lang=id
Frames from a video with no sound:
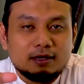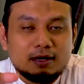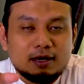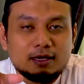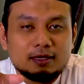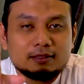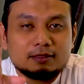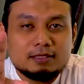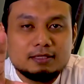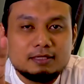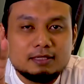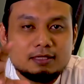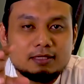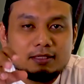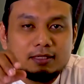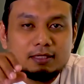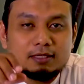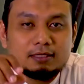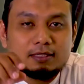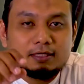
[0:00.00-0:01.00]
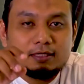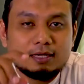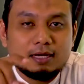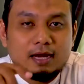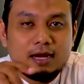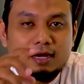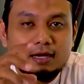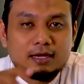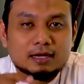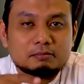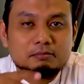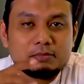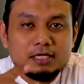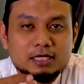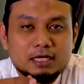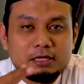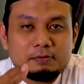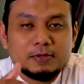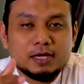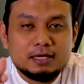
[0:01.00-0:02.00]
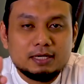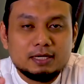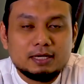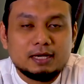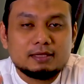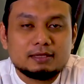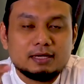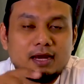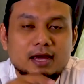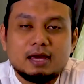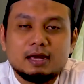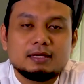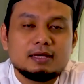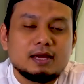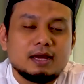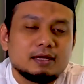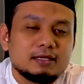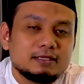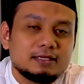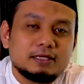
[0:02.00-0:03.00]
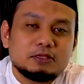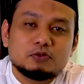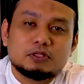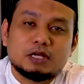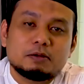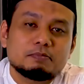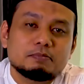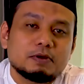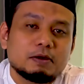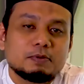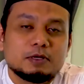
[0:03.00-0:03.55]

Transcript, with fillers: Artinya dia tidak akan menyelipkan di antara hari-harinya itu tanpa